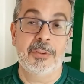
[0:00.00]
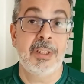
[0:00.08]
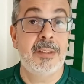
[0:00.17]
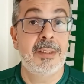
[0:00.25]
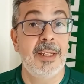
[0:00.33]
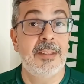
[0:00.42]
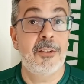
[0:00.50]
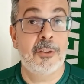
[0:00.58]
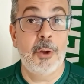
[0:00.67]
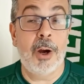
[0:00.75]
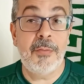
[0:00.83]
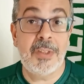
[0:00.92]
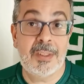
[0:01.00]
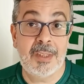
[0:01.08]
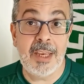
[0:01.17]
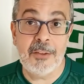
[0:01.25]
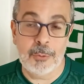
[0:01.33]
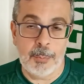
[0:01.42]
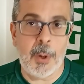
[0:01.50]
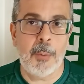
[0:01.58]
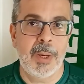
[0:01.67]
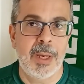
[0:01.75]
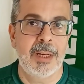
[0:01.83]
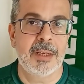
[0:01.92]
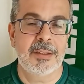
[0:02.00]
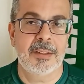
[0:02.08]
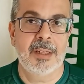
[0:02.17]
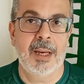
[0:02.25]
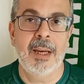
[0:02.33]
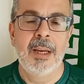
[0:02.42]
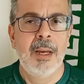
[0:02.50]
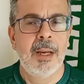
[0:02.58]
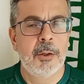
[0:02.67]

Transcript: desses nove, seis no Palmeiras. Né?